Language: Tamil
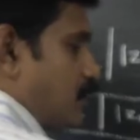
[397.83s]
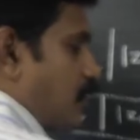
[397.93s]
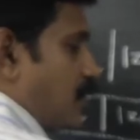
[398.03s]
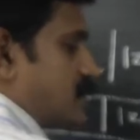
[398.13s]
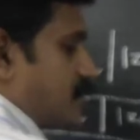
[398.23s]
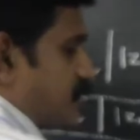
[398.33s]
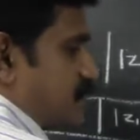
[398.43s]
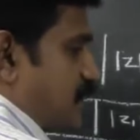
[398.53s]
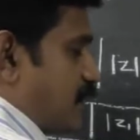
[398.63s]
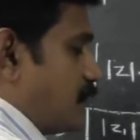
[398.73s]
மாடல்ஸ் ஆஃப்
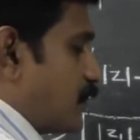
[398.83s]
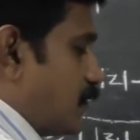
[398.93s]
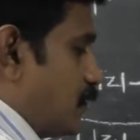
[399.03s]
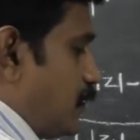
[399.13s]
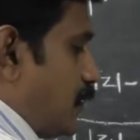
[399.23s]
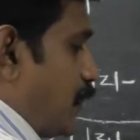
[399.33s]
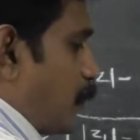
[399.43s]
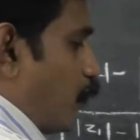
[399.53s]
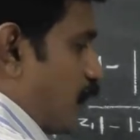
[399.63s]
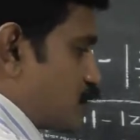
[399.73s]
இசட்டே தான் வரும்
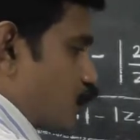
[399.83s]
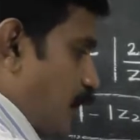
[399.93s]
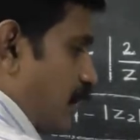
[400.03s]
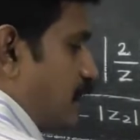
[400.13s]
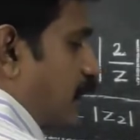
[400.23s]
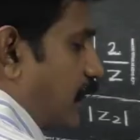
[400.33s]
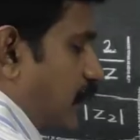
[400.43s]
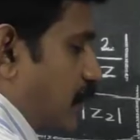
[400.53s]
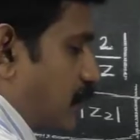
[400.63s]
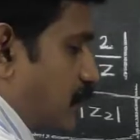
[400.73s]
இப்போ ஒன் ஸ்கொயர் இருந்தால்
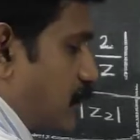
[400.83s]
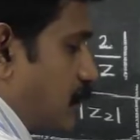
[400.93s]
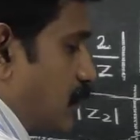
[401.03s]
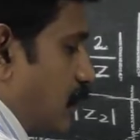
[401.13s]
நல்லாயிருக்கும்